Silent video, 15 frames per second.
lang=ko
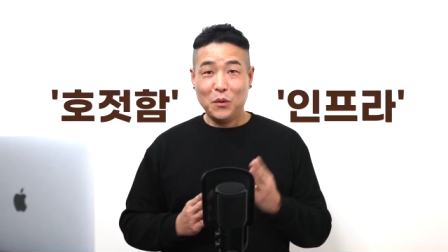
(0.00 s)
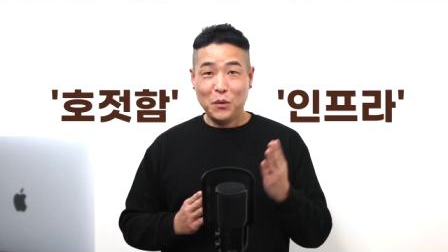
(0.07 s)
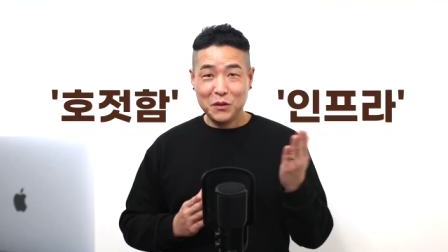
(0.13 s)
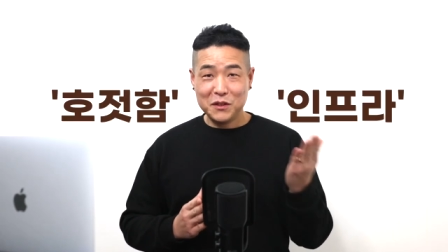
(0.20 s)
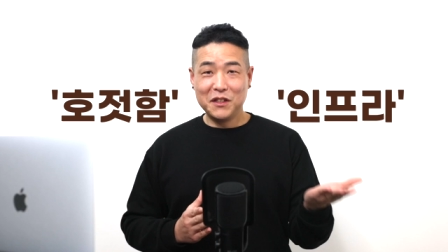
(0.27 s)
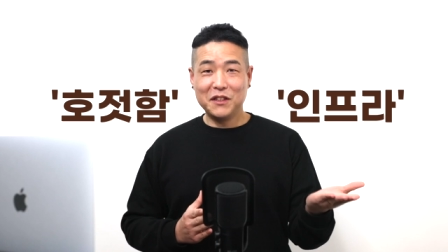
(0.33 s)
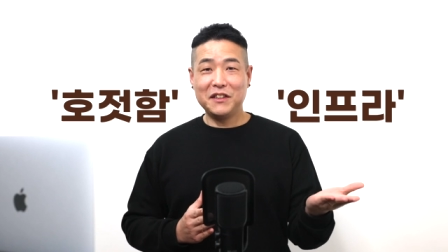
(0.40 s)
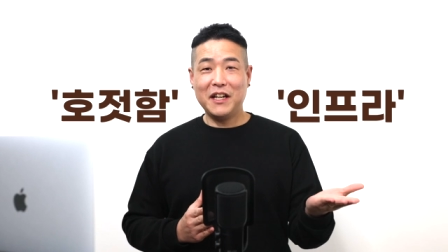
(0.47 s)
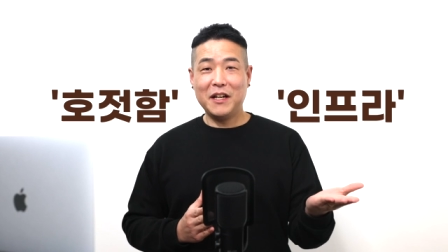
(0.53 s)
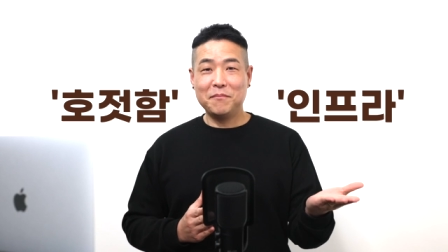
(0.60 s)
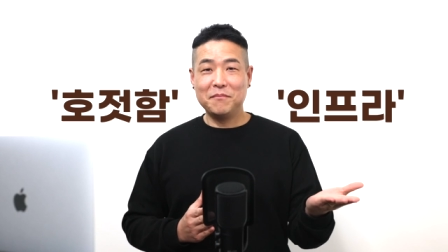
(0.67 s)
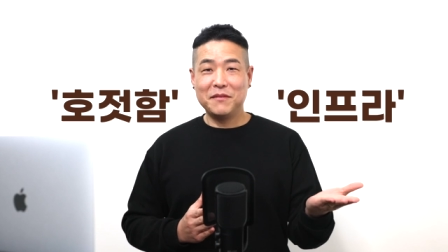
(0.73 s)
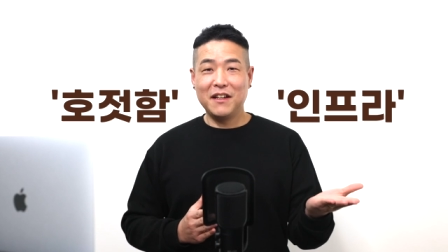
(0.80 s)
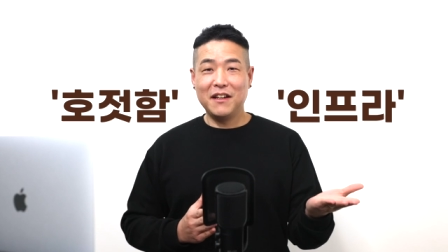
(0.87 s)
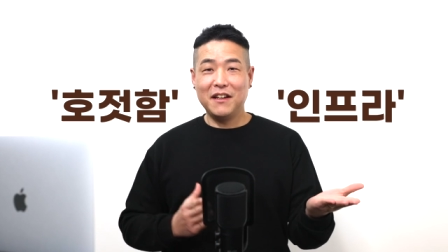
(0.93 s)
호저
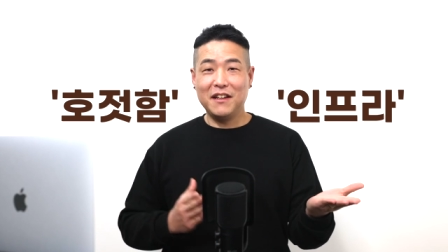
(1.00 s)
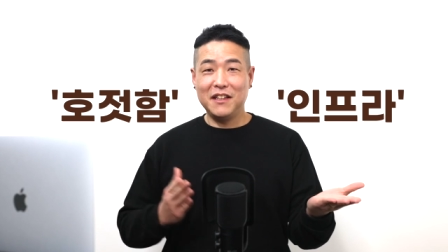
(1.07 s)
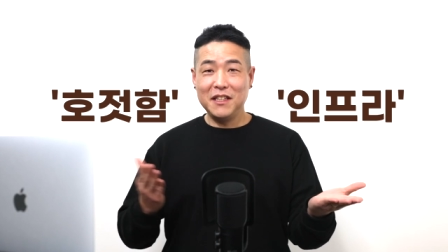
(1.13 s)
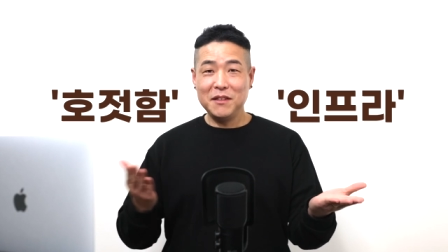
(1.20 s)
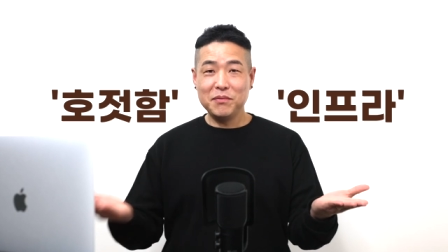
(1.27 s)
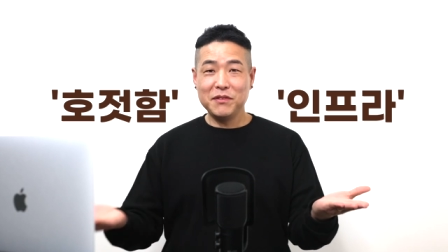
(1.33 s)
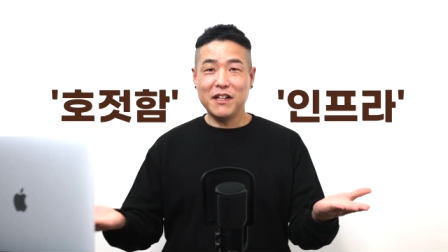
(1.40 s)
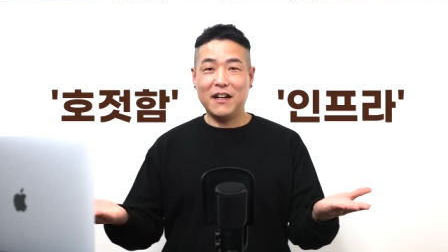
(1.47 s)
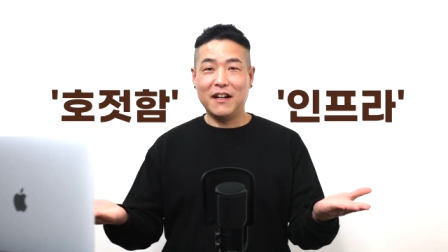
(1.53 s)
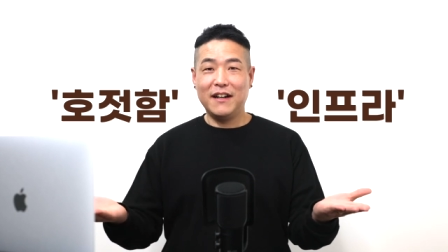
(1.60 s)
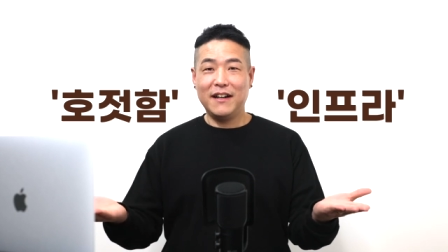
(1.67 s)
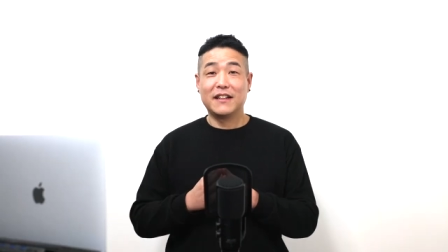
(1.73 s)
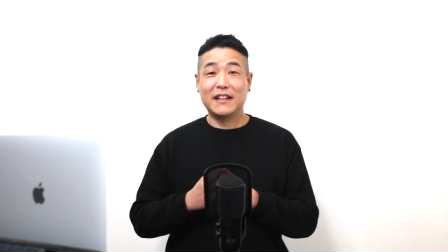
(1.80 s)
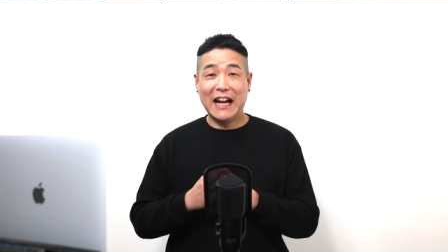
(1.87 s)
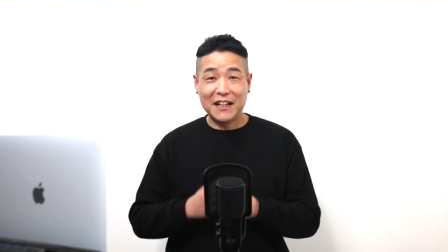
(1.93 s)
탐대 인프라
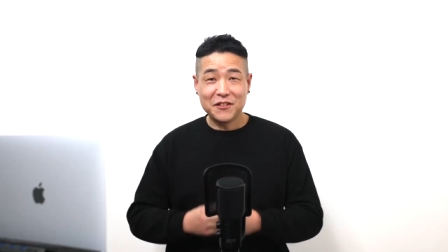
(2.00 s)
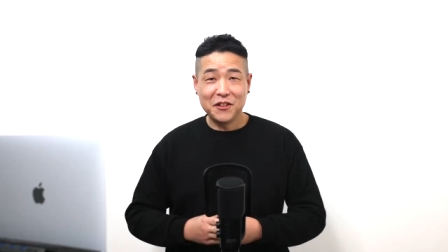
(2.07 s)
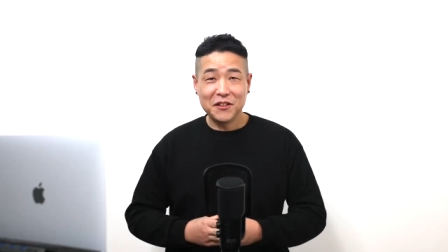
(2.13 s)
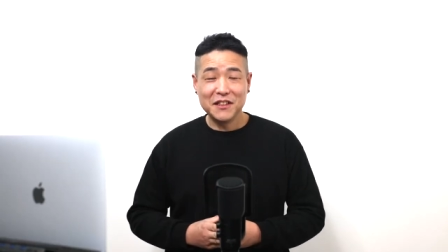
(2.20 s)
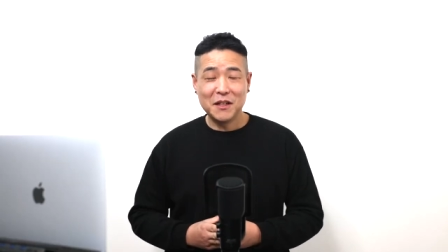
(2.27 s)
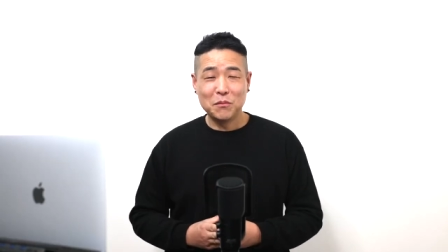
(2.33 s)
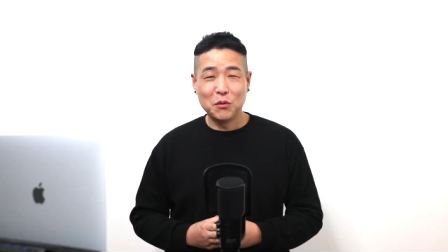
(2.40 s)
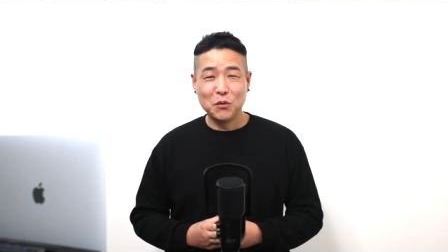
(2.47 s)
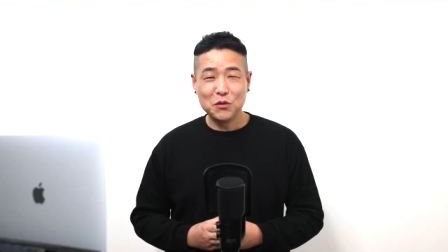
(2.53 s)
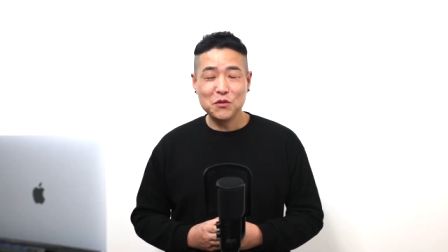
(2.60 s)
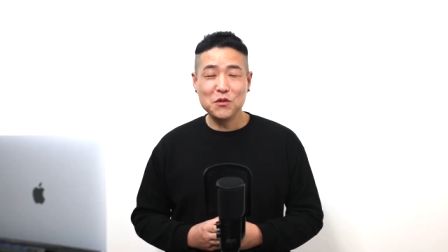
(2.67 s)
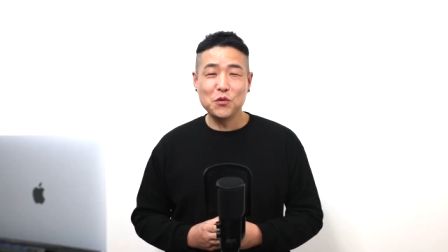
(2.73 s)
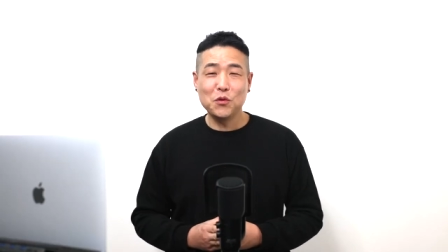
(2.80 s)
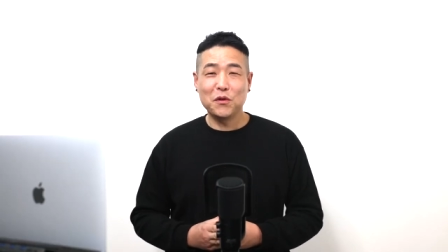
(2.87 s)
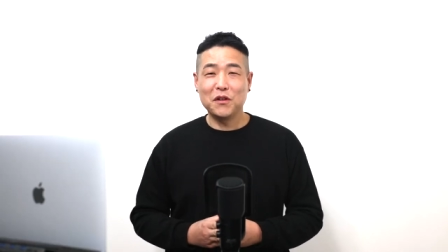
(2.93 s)
가격이나 모든
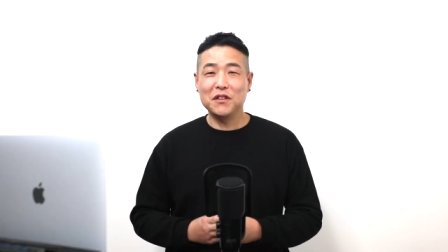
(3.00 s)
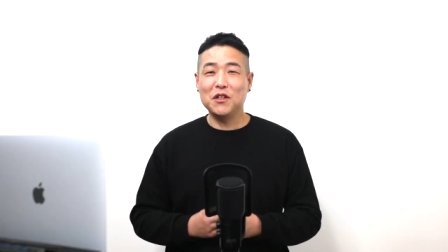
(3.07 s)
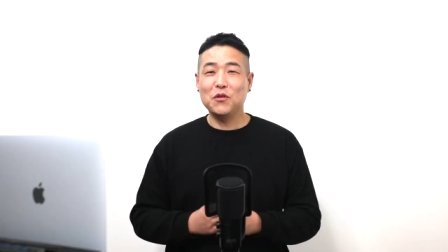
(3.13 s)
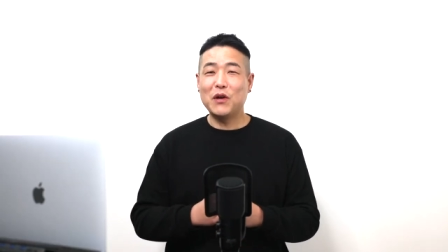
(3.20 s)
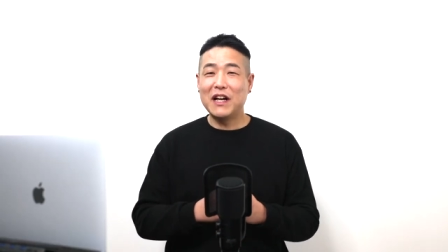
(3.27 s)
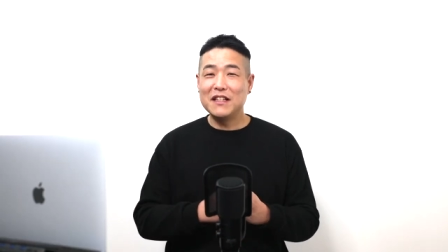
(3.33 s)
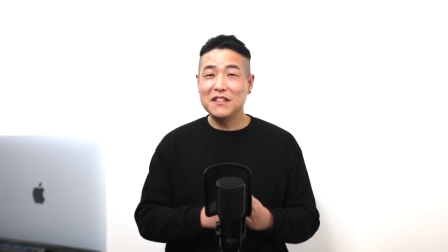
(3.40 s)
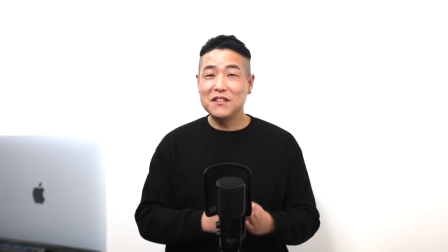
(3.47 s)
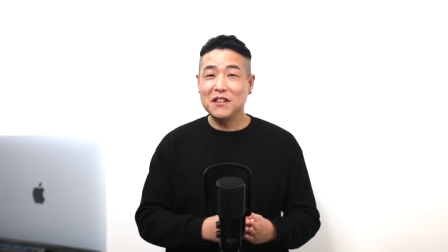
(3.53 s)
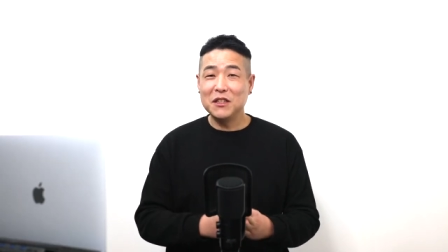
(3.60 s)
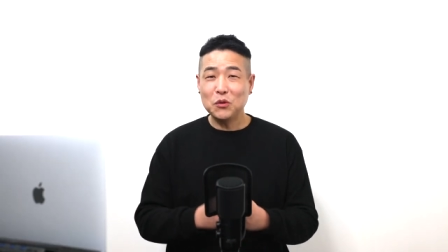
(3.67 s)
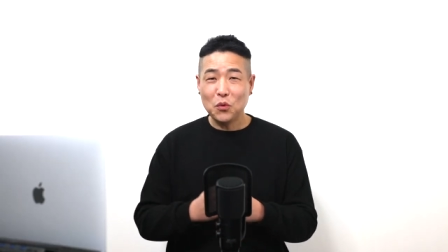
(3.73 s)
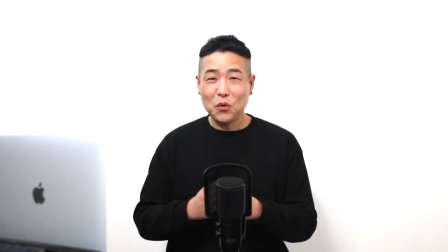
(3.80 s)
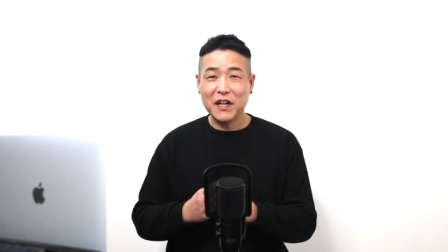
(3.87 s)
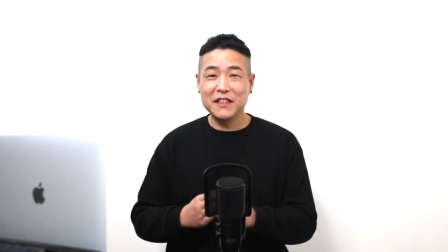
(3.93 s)
조건이 완전히
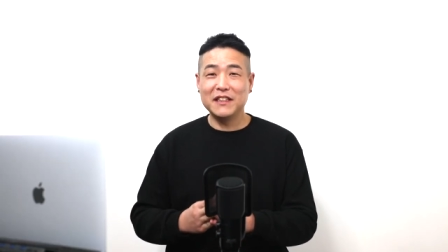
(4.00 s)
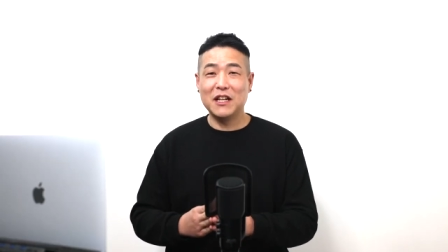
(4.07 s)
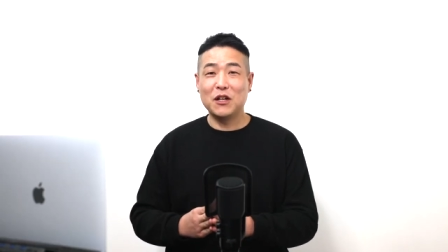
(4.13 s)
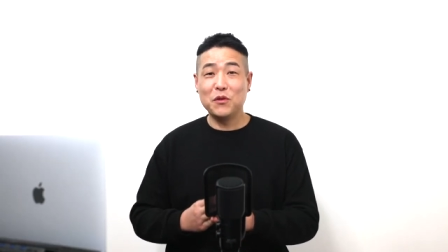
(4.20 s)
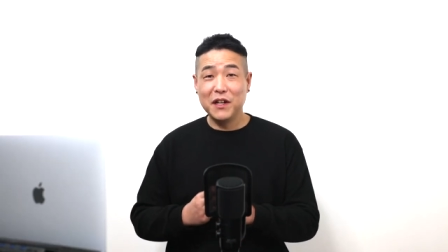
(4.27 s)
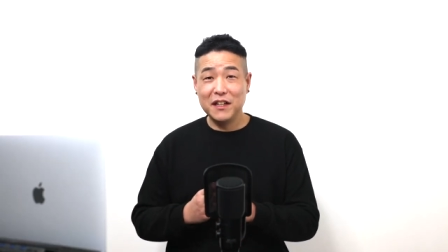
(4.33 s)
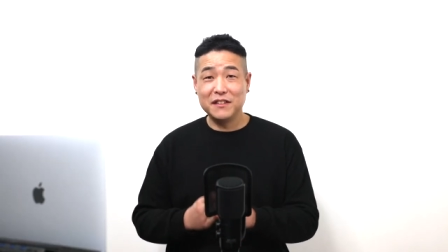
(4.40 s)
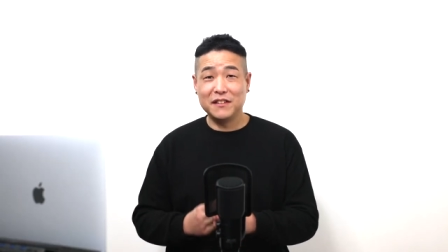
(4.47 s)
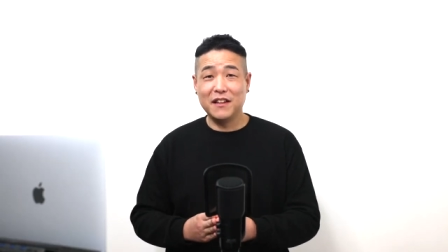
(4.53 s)
똑같다고 할